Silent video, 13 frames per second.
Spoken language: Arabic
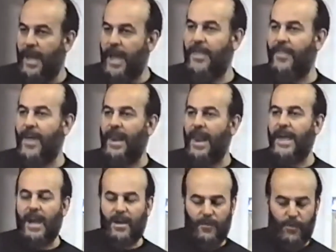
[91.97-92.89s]
هذا
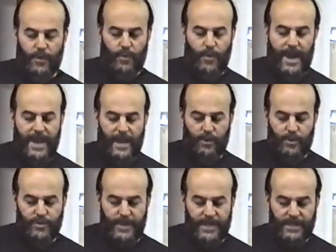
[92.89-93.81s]
لا يكفر ولا
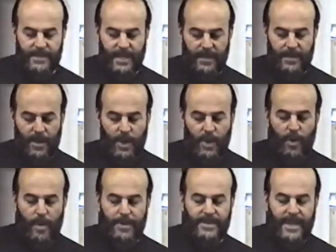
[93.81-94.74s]
يخرج من الدين
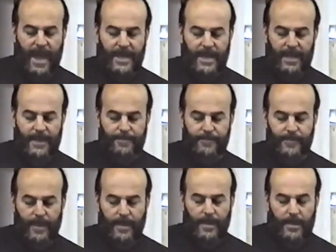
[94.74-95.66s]
وبالتالي
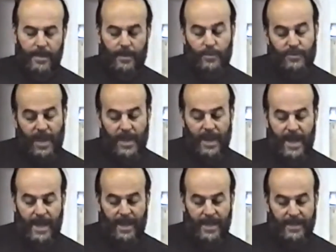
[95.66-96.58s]

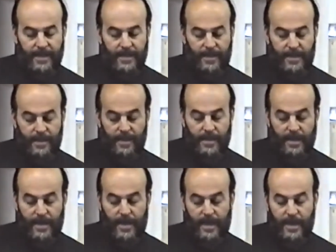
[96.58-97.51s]
يصلى عليه
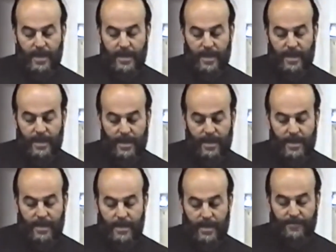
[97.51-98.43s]

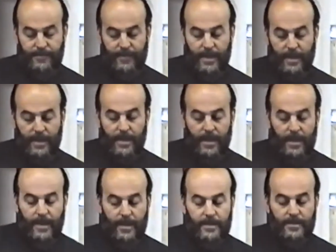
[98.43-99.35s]
آه،
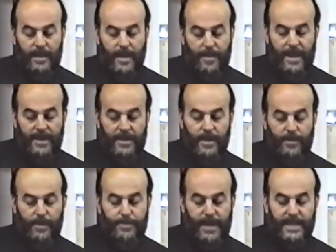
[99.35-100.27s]
طبعا
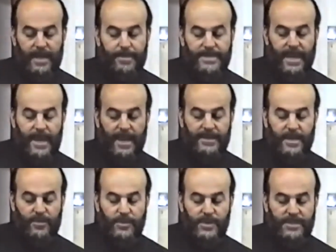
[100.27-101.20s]
بعدين بسأل هل
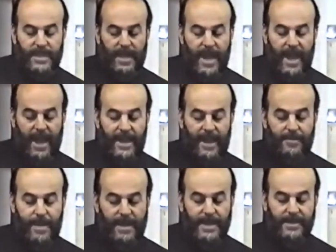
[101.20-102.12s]
تجوز الصلاة على
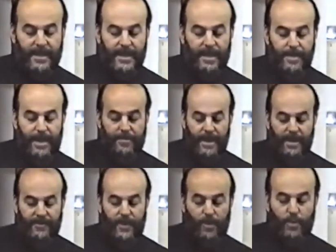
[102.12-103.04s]
الميت اللي
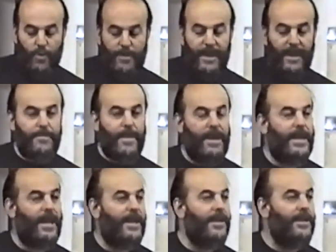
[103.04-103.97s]
بيعمل في حكومة
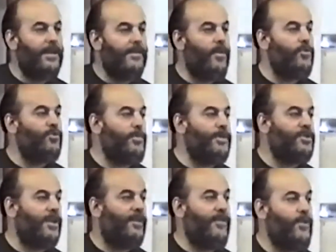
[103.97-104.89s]
علمانية ما هو شو
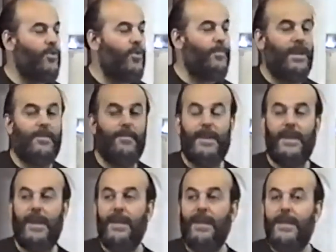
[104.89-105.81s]
بيشتغل في الحكومة
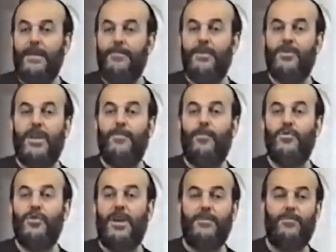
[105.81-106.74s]
العلمانية بيشتغل
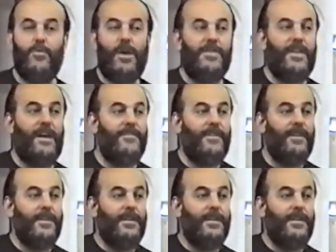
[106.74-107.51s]
مجرد موظف